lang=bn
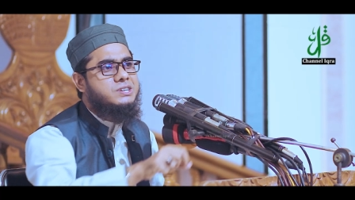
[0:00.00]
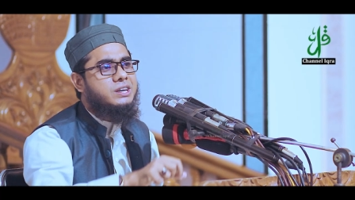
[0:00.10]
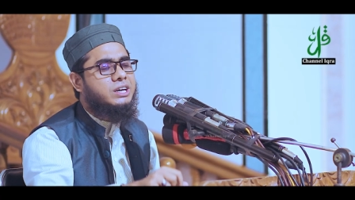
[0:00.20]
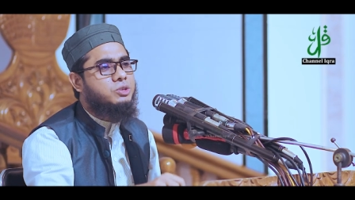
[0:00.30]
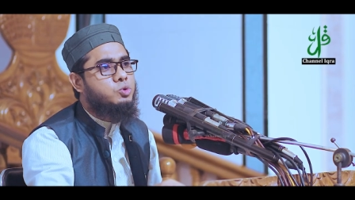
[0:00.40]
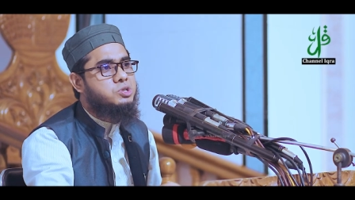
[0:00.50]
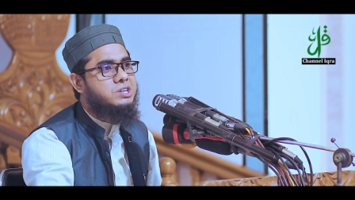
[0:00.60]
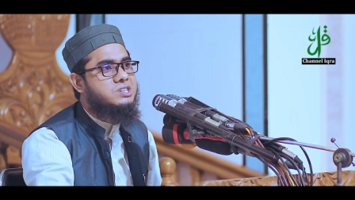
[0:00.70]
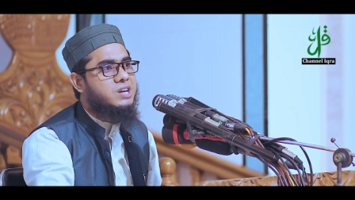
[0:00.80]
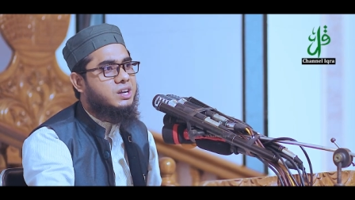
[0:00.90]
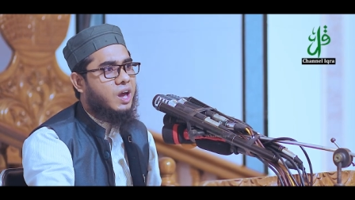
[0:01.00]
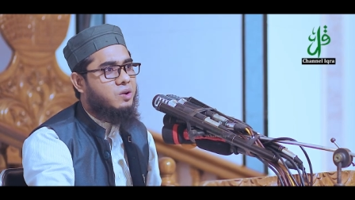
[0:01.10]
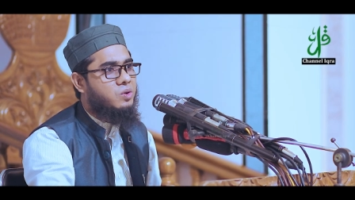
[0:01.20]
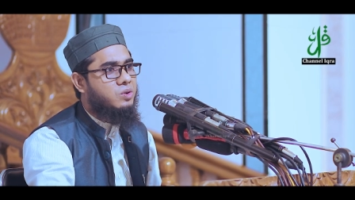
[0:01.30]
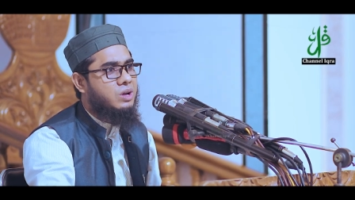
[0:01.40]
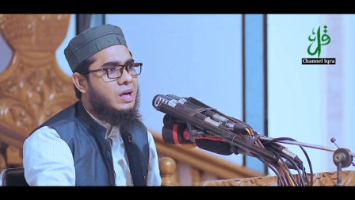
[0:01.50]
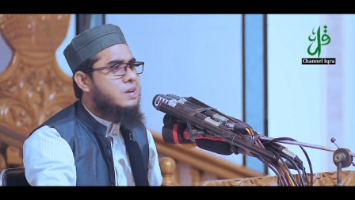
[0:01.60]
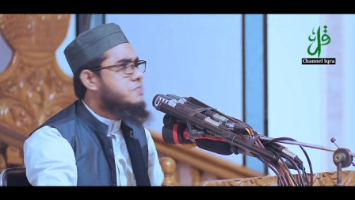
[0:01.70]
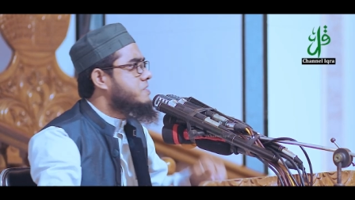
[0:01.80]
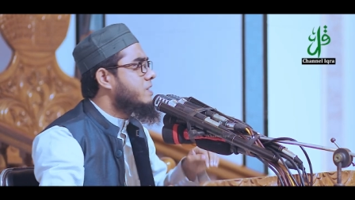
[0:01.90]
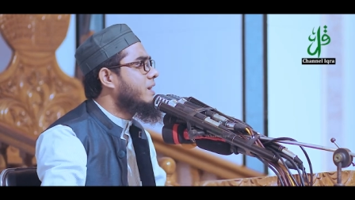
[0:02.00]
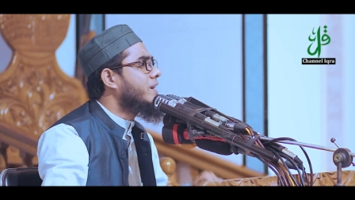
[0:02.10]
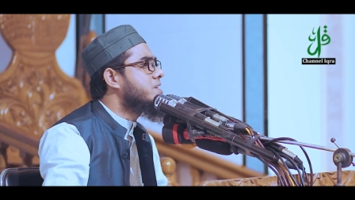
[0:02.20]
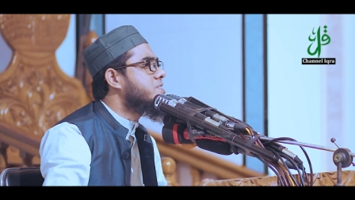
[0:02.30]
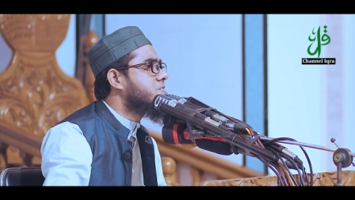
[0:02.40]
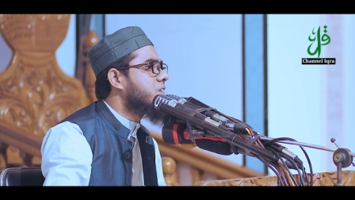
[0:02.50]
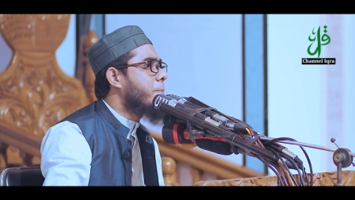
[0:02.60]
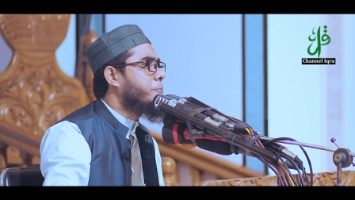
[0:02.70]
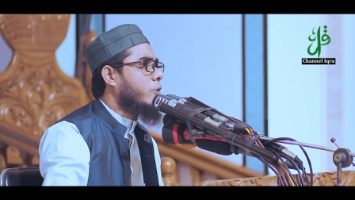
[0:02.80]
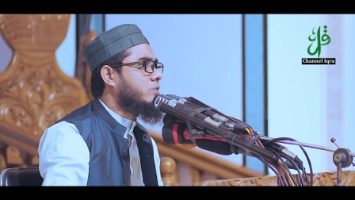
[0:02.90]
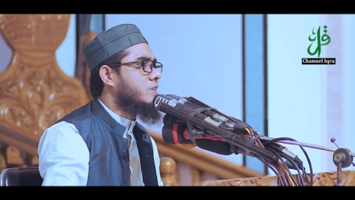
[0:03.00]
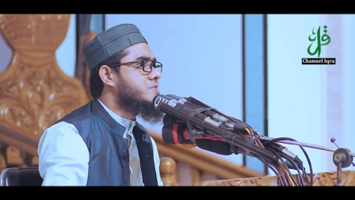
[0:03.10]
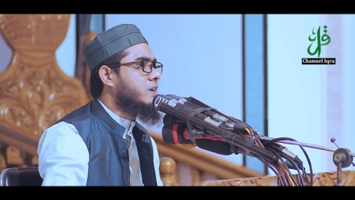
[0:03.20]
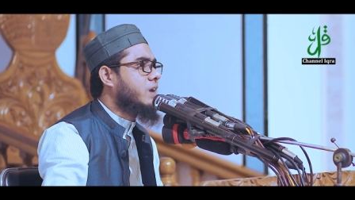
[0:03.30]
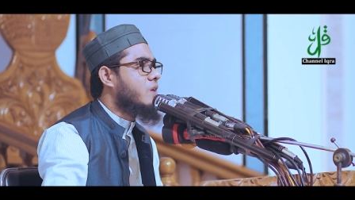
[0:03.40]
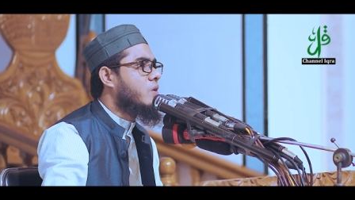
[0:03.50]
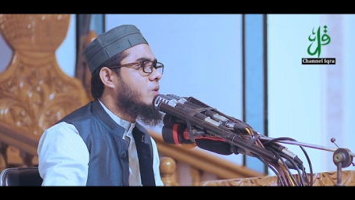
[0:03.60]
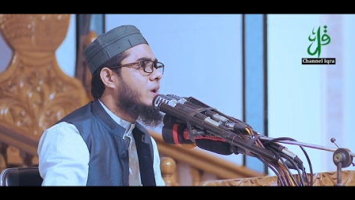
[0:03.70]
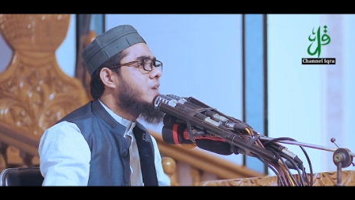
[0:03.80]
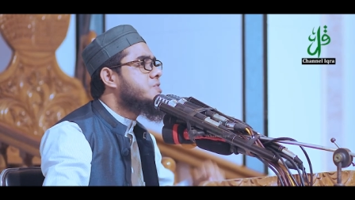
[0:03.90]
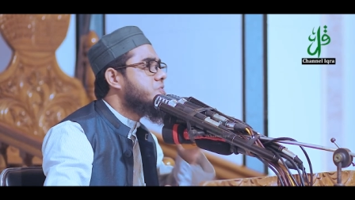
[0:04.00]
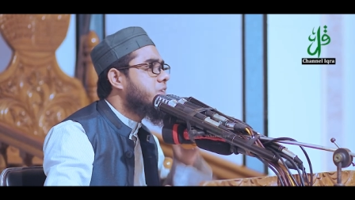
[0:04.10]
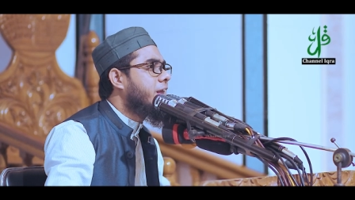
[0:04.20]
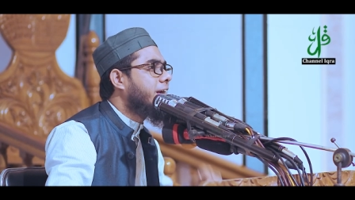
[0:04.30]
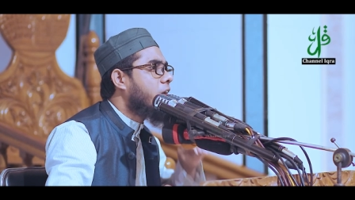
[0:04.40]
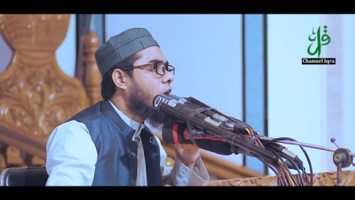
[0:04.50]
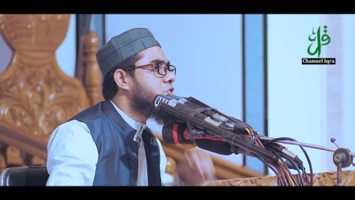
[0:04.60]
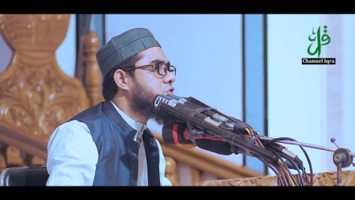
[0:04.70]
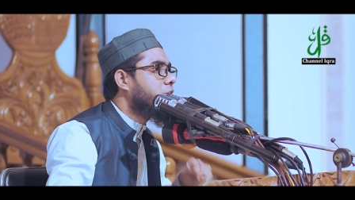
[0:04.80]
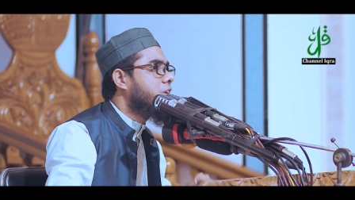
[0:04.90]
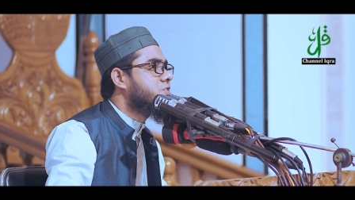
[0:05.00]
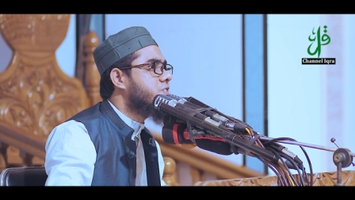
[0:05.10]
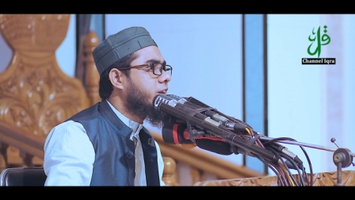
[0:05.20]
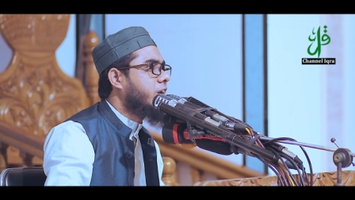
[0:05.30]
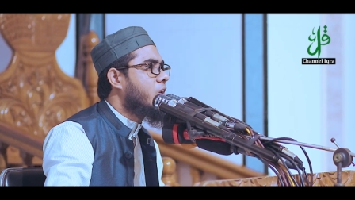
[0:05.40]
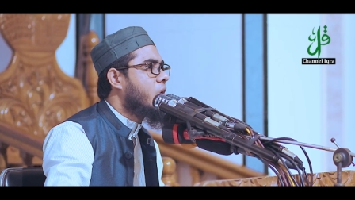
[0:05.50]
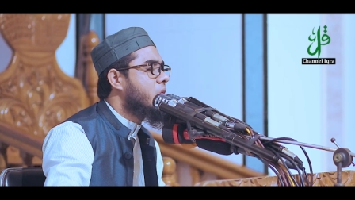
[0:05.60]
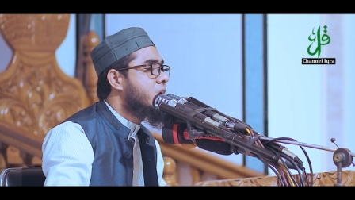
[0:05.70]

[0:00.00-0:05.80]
স্ত্রীকে দোষ দিচ্ছেন কেন স্ত্রীকে ডিস্টার্ব করতেছেন কেন স্ত্রীকে কষ্ট দিচ্ছেন কেন